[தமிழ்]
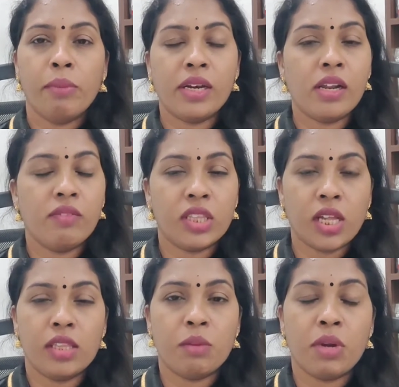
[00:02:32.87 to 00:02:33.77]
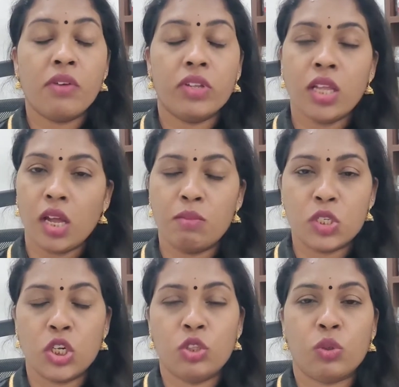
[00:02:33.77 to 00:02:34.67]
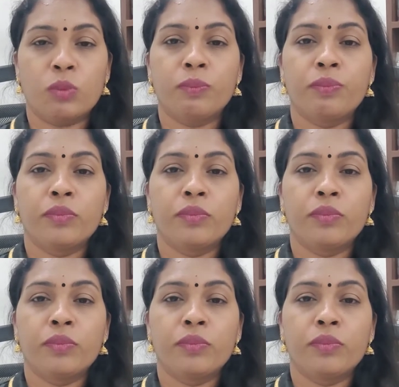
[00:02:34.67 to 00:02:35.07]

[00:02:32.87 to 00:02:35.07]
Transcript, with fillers: பெண்கள் வந்து அதிகமாக வந்து அன்பு செலுத்தணும்